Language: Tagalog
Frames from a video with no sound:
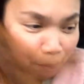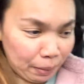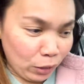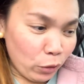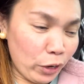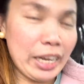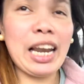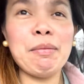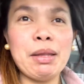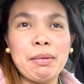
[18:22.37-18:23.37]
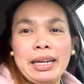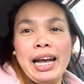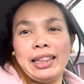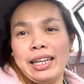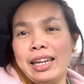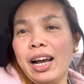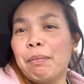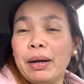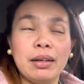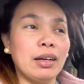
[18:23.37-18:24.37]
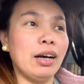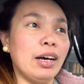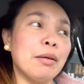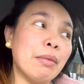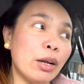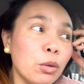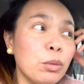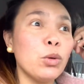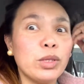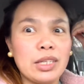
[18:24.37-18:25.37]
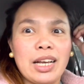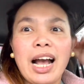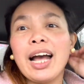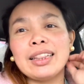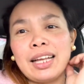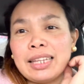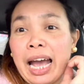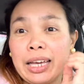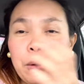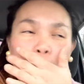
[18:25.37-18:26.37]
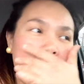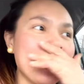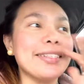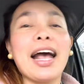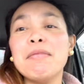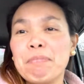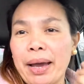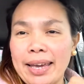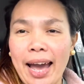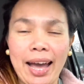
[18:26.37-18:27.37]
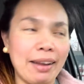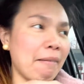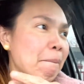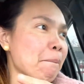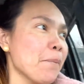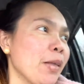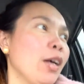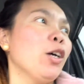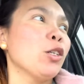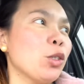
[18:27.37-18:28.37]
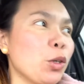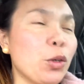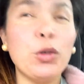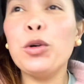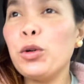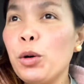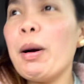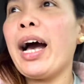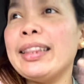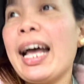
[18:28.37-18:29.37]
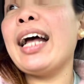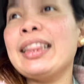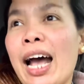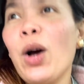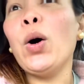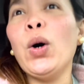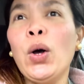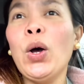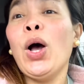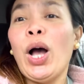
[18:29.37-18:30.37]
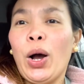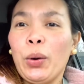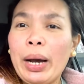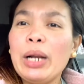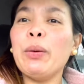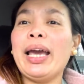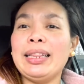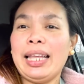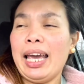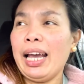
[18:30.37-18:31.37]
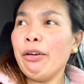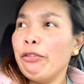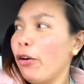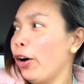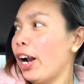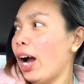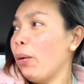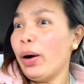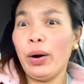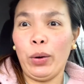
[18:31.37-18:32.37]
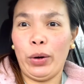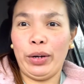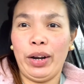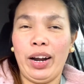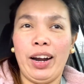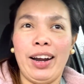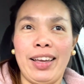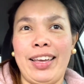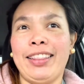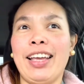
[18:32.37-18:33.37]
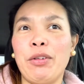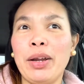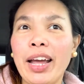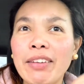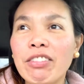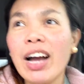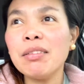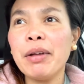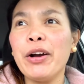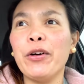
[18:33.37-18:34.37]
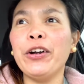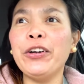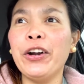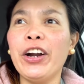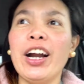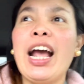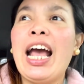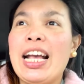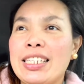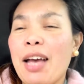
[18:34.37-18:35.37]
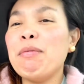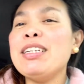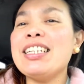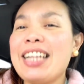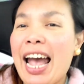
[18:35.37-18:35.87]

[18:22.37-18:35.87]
Pinoy, alam naman natin na kapag uh, merong music, kakanta tayo kahit saan pa yan. So, kumakanta-kanta ako while waiting for our order. And then, when I got my order, sabi niya sa